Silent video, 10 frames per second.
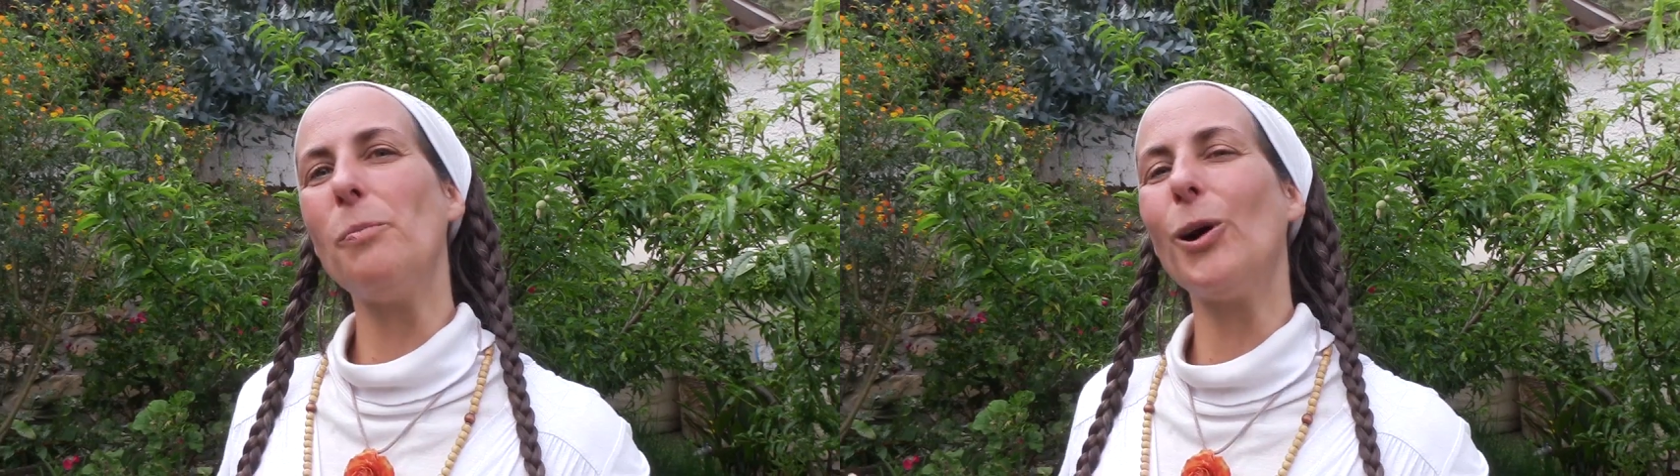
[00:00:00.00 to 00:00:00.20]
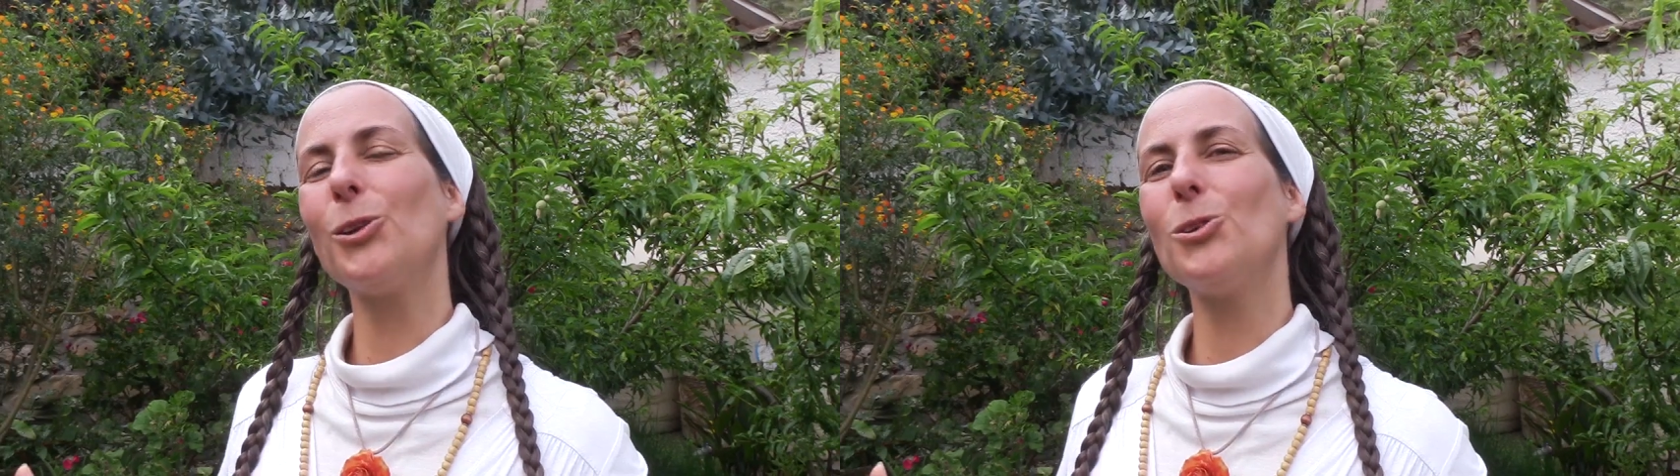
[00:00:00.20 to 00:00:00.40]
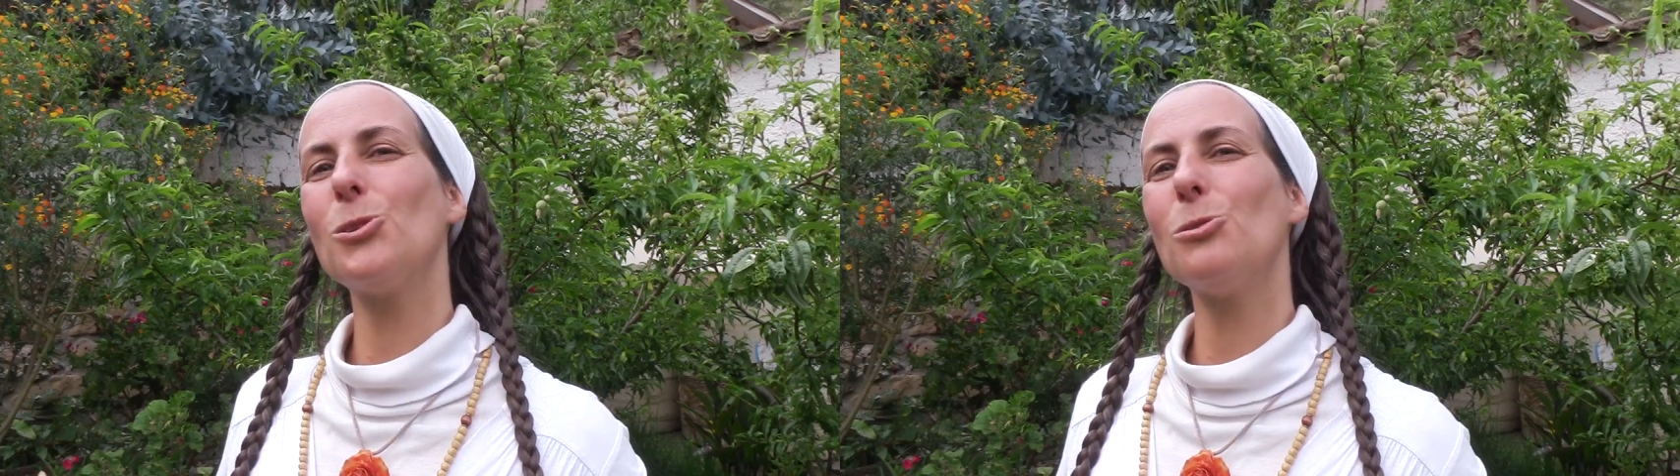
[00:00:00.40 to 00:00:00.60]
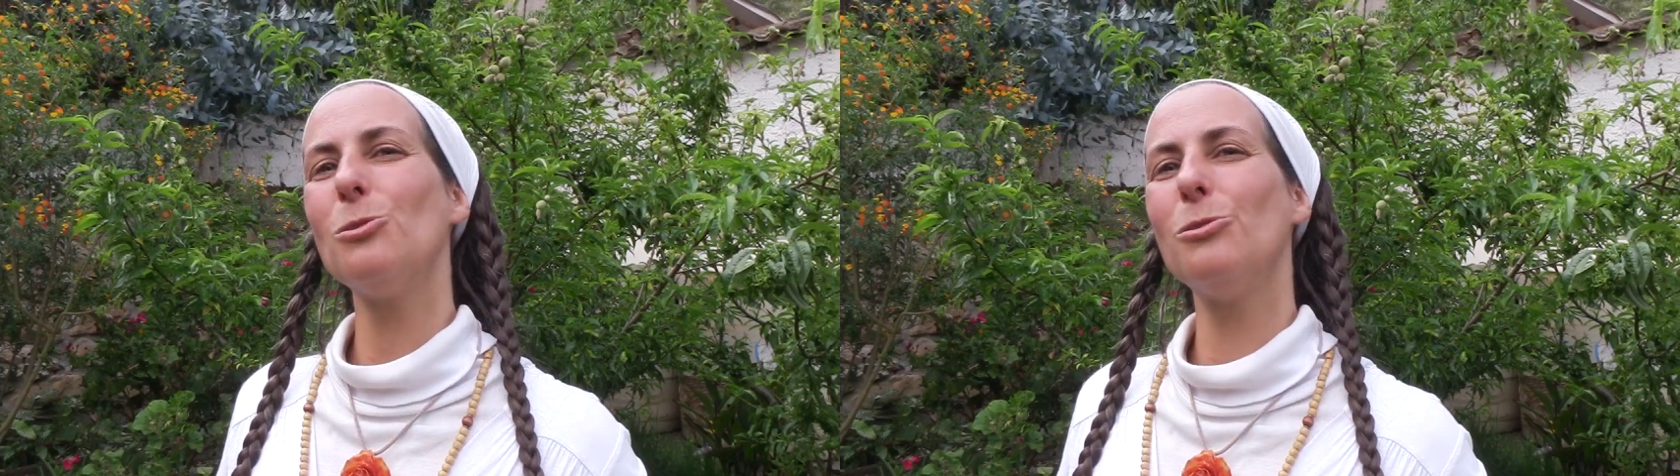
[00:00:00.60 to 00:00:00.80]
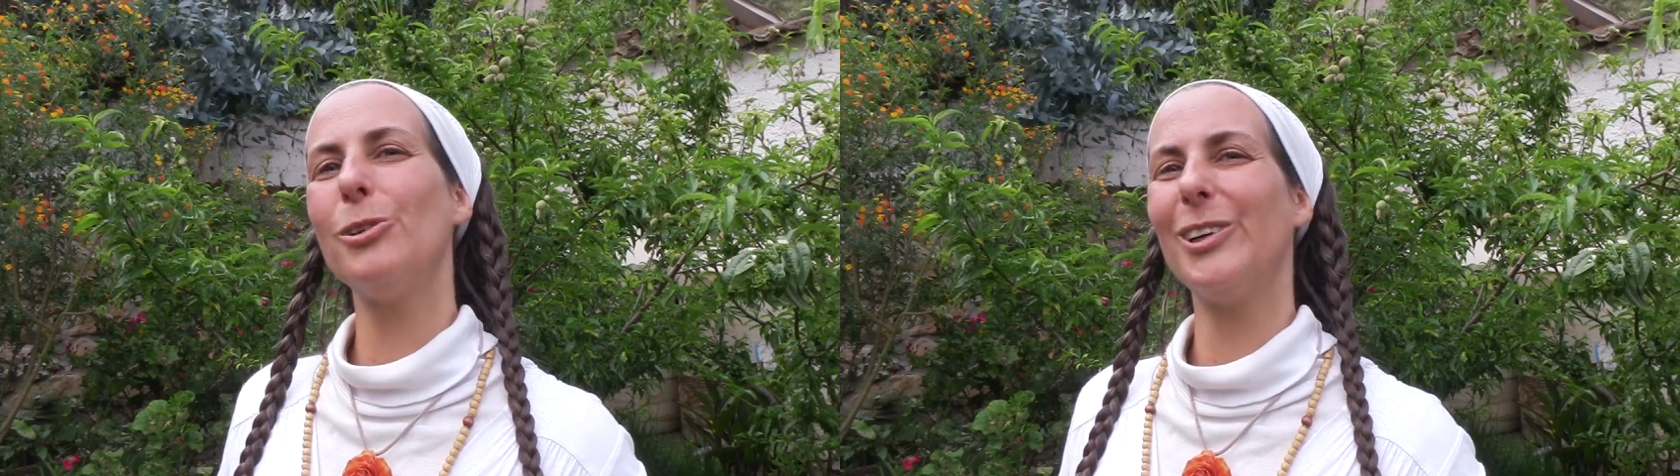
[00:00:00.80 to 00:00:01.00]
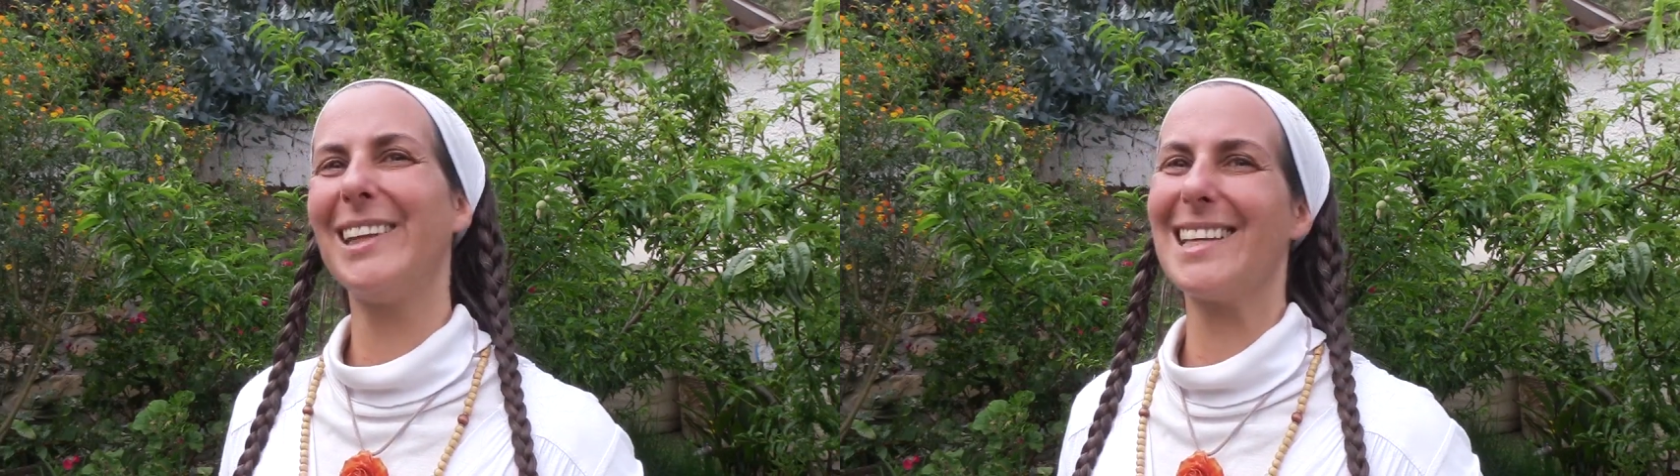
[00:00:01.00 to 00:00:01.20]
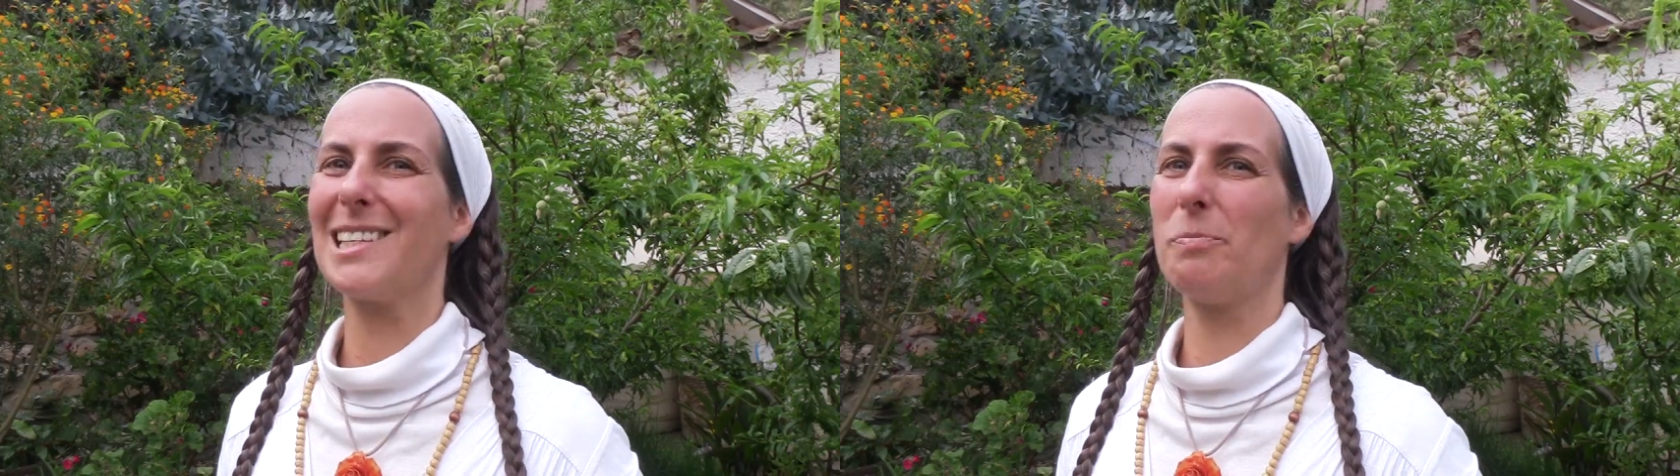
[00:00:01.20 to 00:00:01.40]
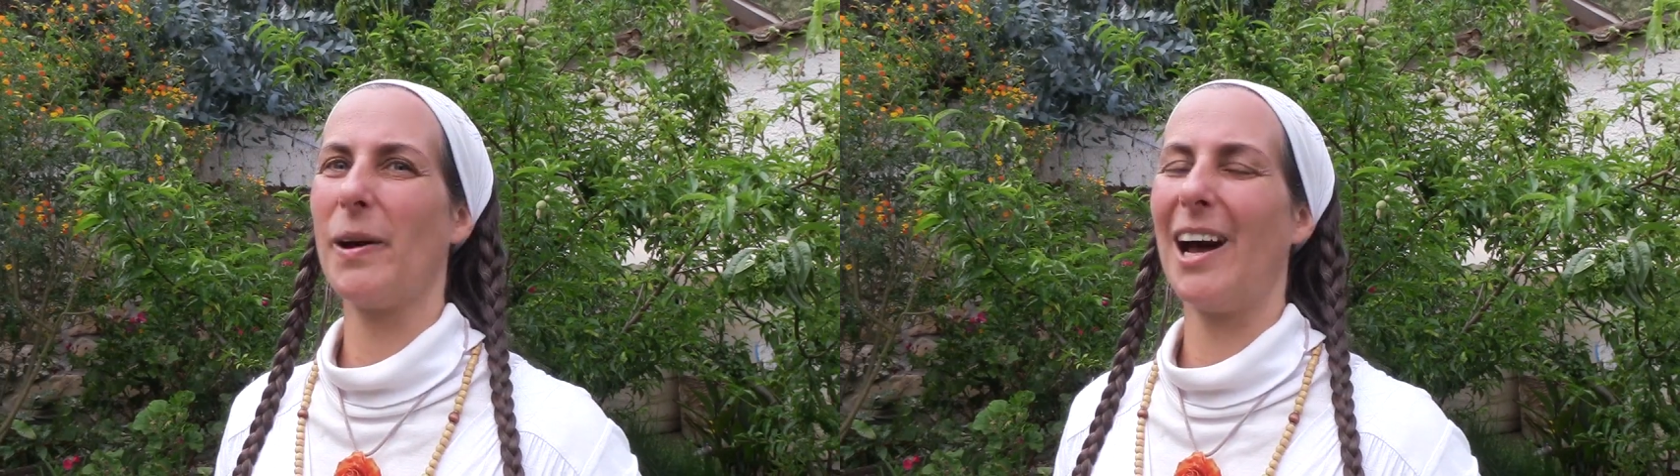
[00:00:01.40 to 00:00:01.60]
portes s'ouvrent,
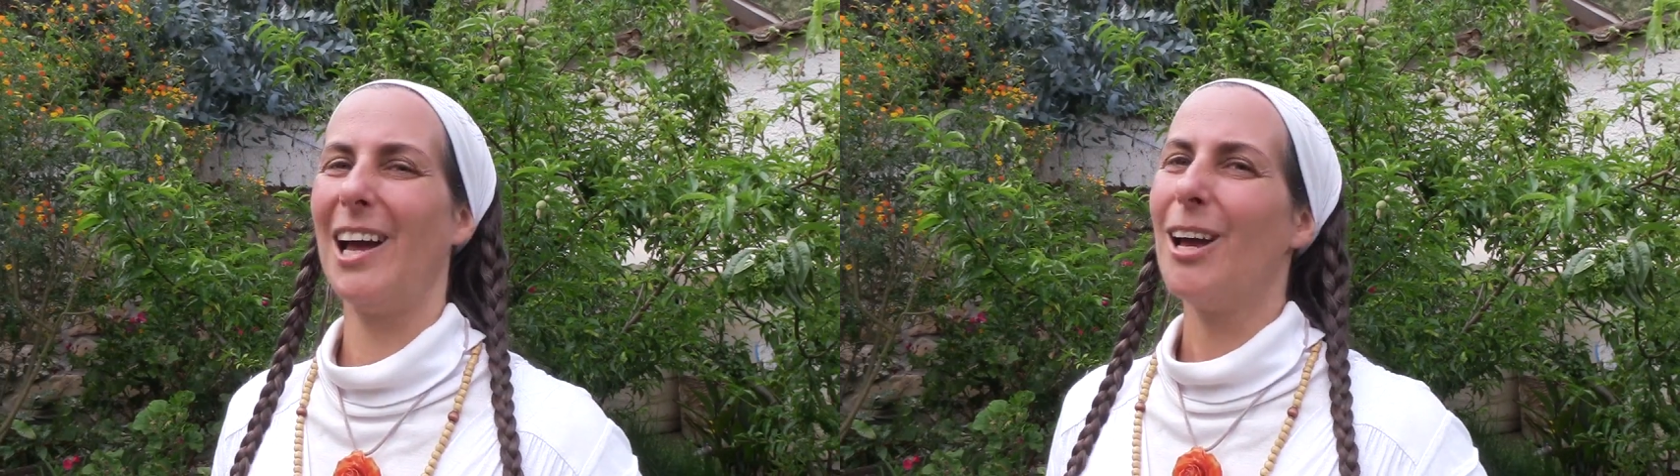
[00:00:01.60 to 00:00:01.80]
n'est-ce pas